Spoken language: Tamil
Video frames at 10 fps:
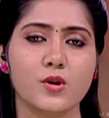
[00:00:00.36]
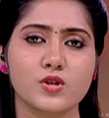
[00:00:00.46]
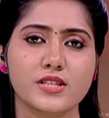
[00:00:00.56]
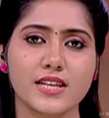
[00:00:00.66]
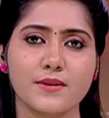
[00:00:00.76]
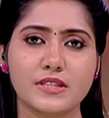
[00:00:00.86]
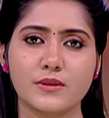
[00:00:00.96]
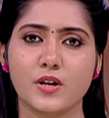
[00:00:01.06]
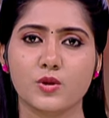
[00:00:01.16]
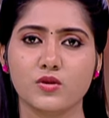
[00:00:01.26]
வேலூர்
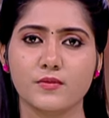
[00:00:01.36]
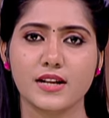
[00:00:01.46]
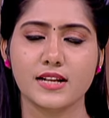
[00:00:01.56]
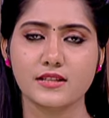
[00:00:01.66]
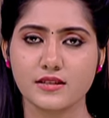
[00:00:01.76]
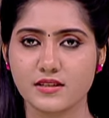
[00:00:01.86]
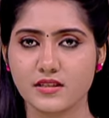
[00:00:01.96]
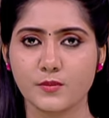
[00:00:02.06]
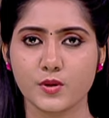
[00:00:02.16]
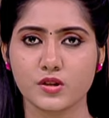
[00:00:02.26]
சிஎம்சி மருத்துவமனையில்
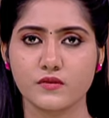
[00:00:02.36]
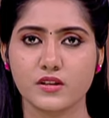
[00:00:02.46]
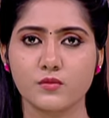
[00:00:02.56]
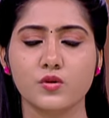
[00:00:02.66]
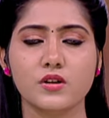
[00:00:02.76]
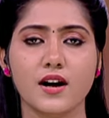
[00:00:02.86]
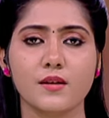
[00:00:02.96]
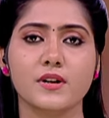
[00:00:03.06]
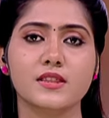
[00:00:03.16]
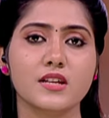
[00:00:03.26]
சிகிச்சை பெற்று வரும்
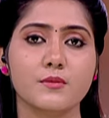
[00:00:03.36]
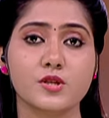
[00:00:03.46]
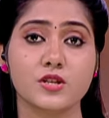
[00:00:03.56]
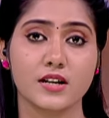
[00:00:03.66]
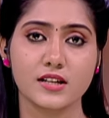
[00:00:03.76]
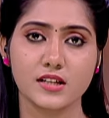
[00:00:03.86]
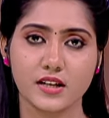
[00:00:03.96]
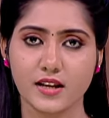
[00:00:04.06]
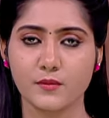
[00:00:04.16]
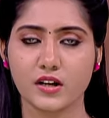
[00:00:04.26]
முன்னாள் மத்திய அமைச்சர்
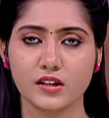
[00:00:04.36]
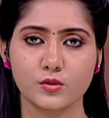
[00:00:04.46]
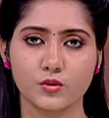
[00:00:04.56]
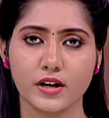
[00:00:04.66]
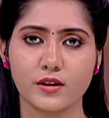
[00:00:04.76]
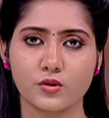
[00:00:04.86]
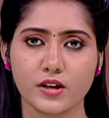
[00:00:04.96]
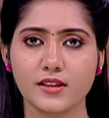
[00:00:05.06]
அழகிரியின் மகன் துரை